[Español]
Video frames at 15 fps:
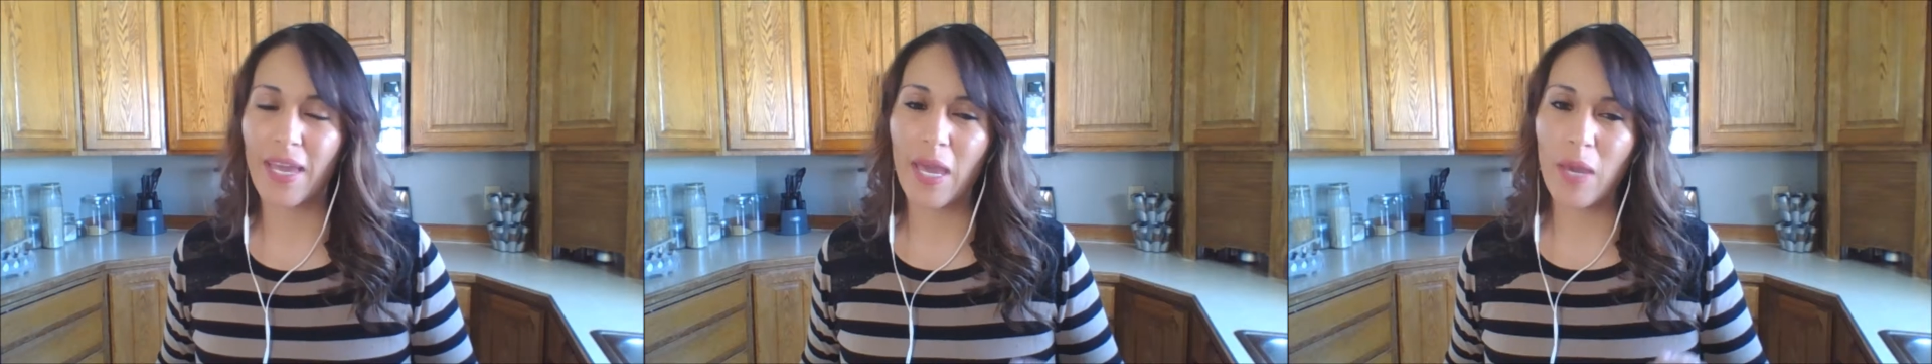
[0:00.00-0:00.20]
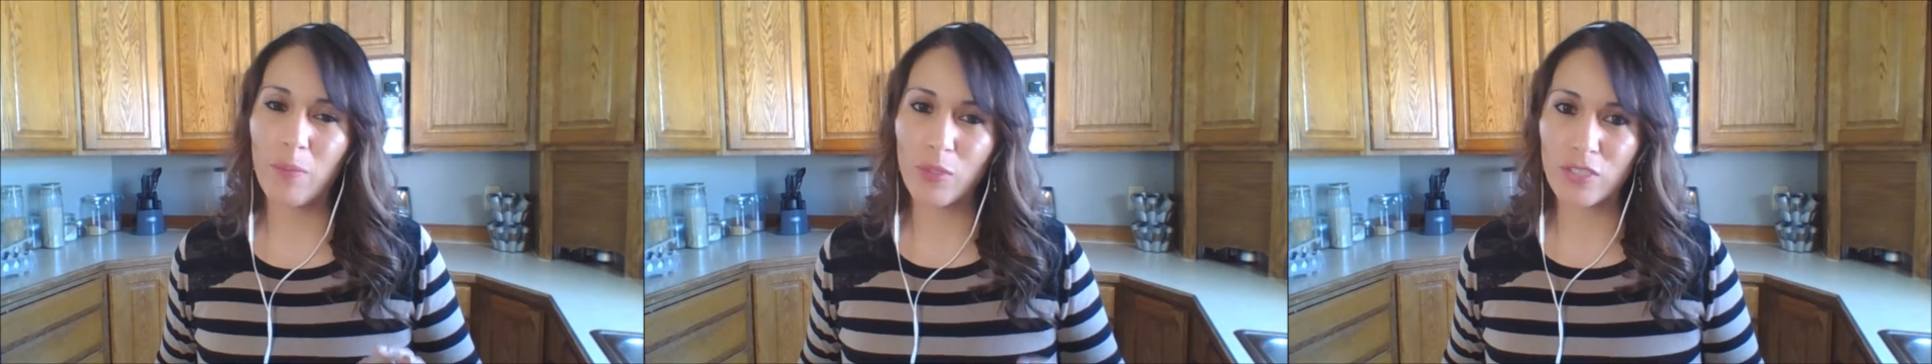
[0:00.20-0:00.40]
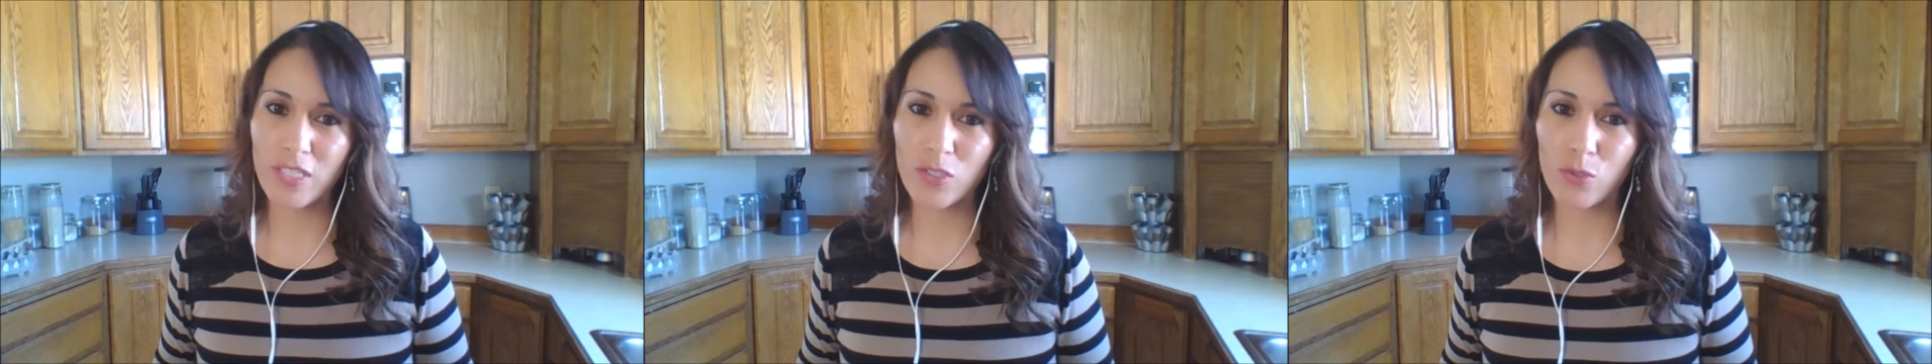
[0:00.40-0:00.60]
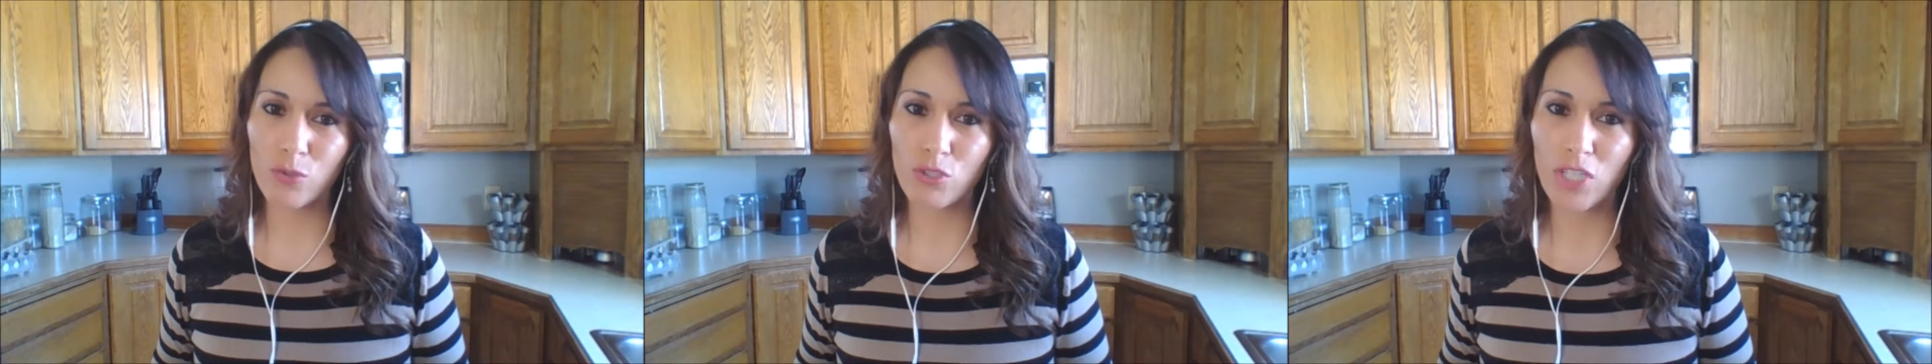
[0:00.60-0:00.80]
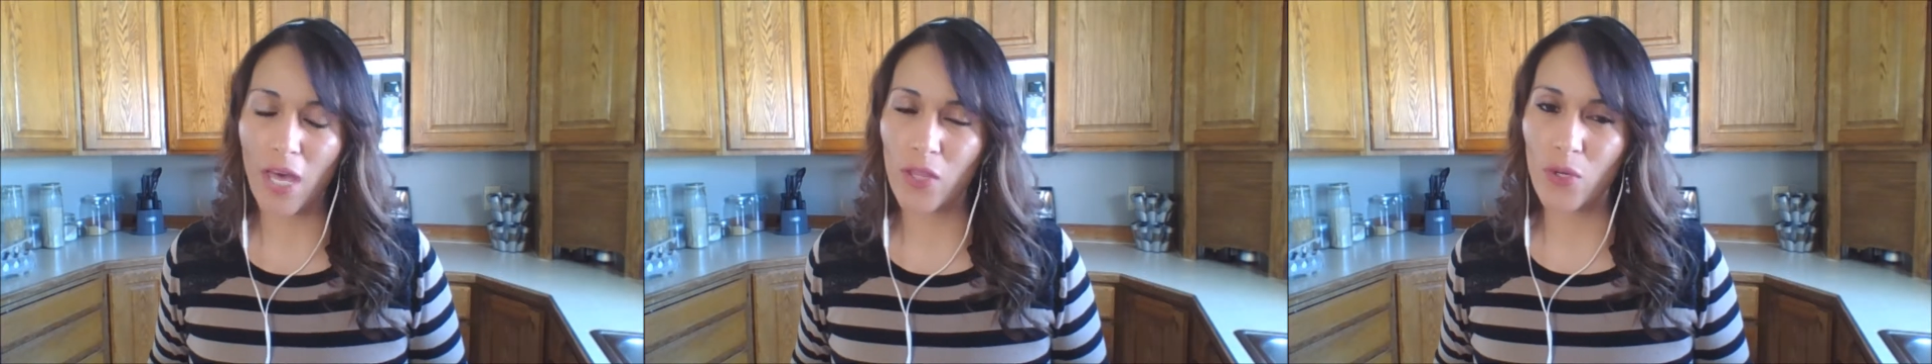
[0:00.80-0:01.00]
Hemos
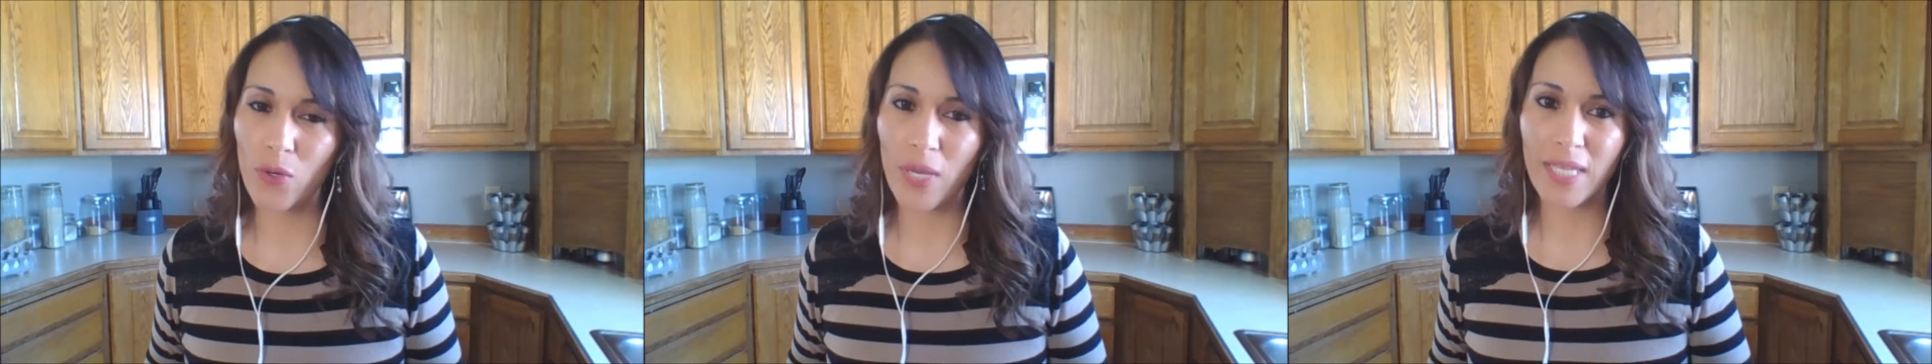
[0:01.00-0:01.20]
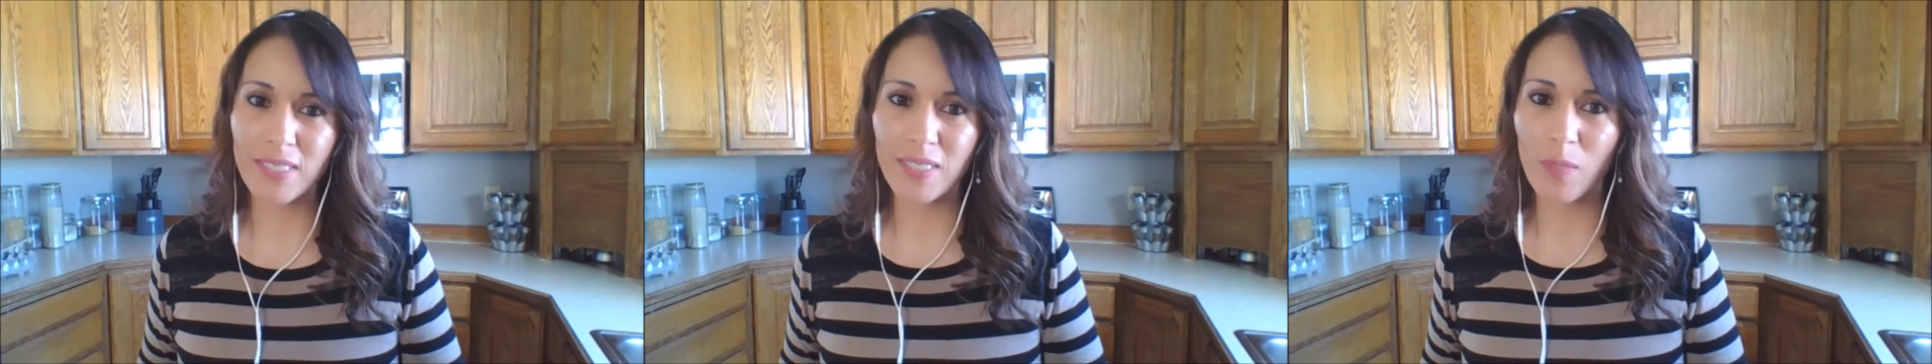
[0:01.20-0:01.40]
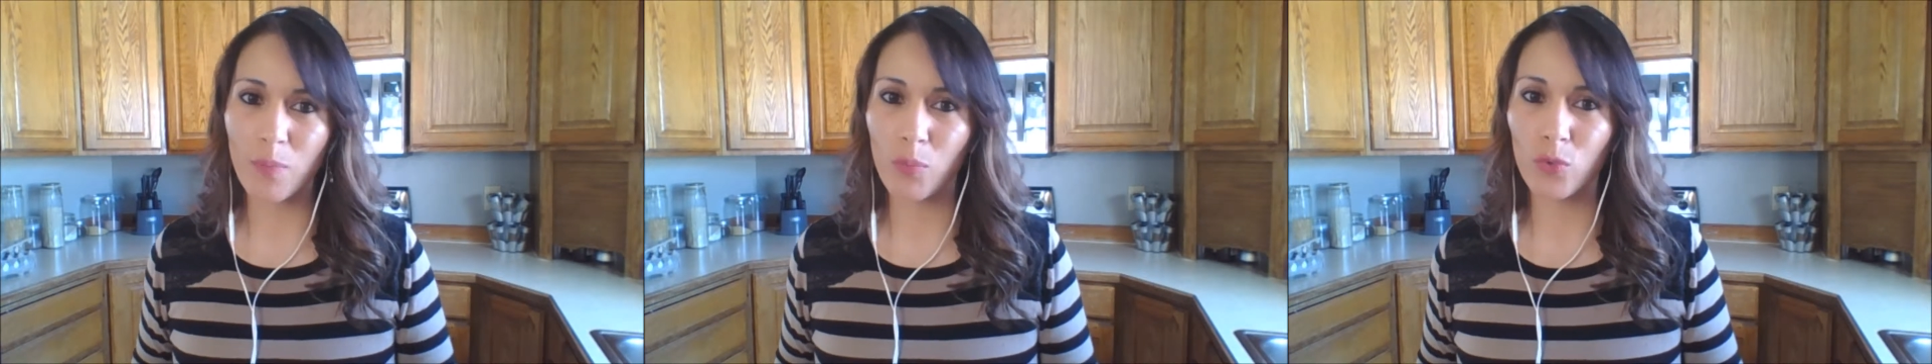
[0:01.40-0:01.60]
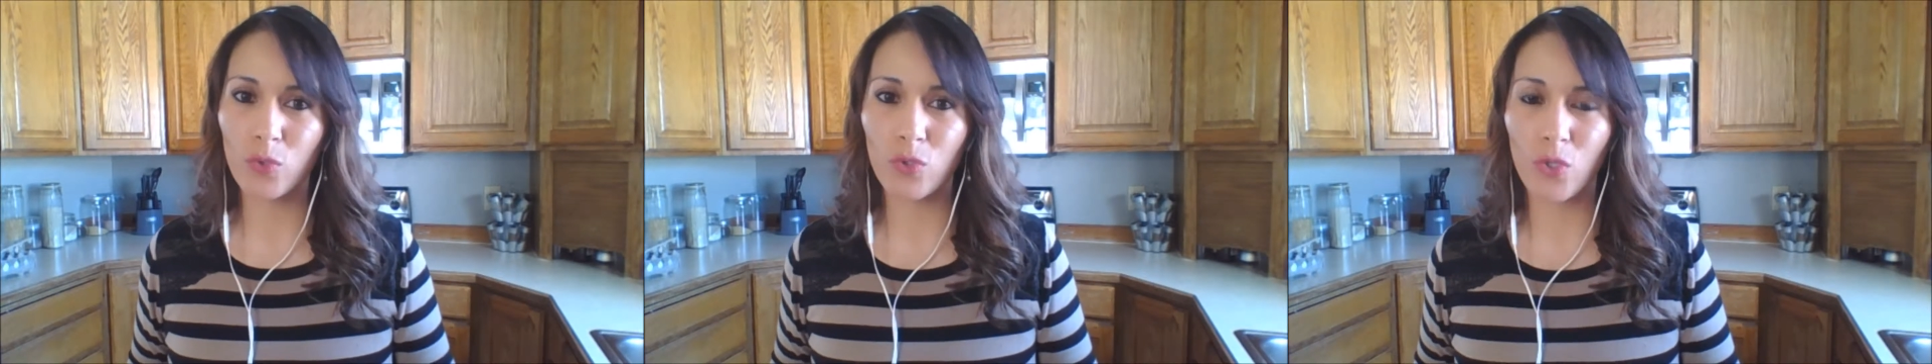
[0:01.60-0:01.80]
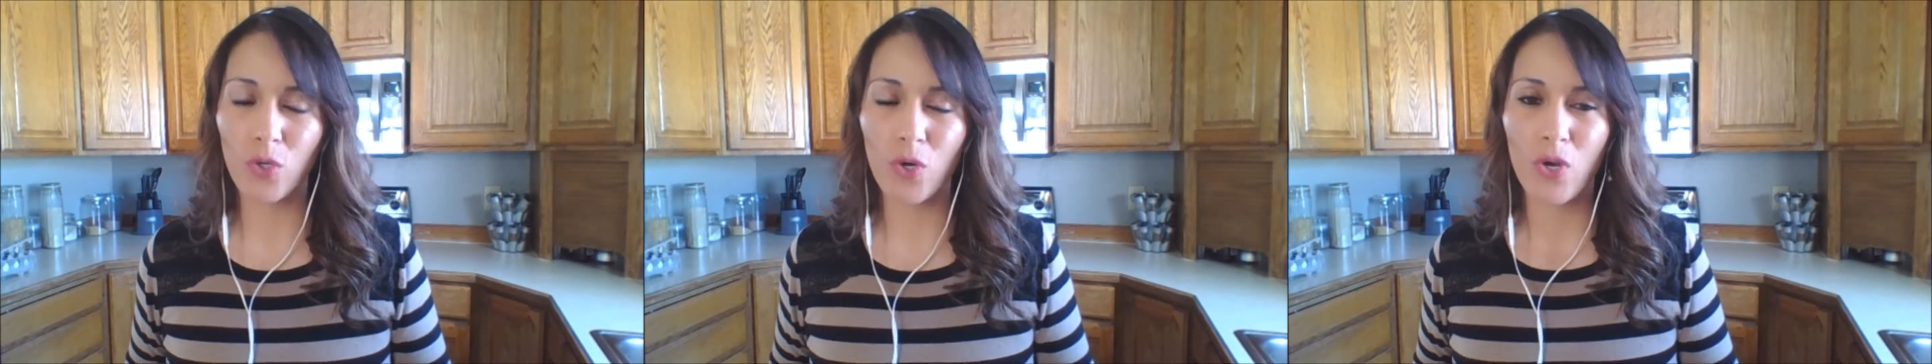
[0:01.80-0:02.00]
escuchado este
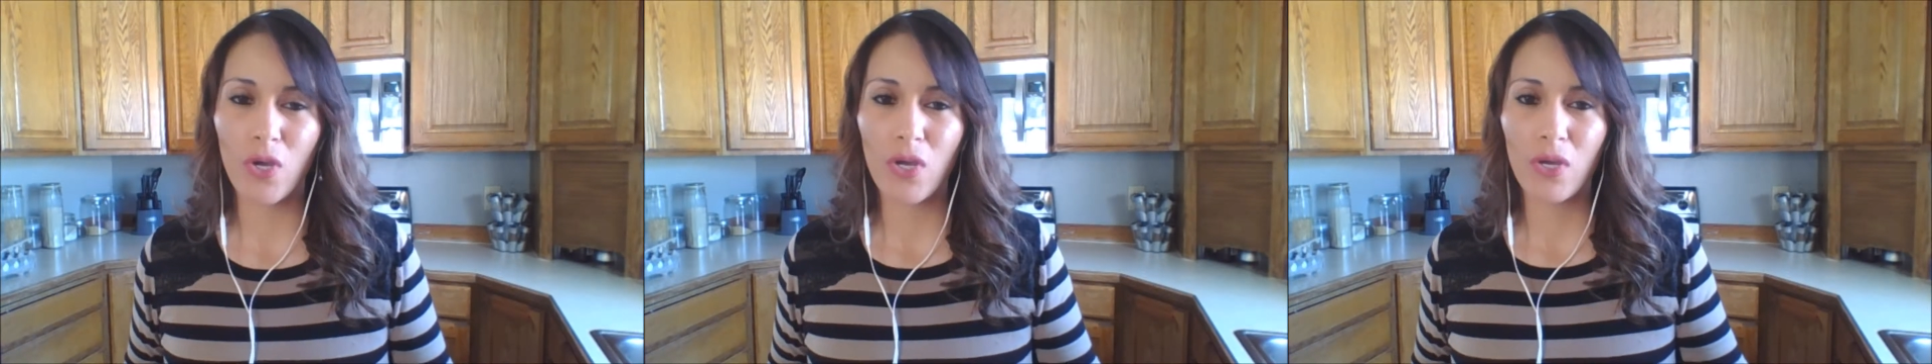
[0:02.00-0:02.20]
punto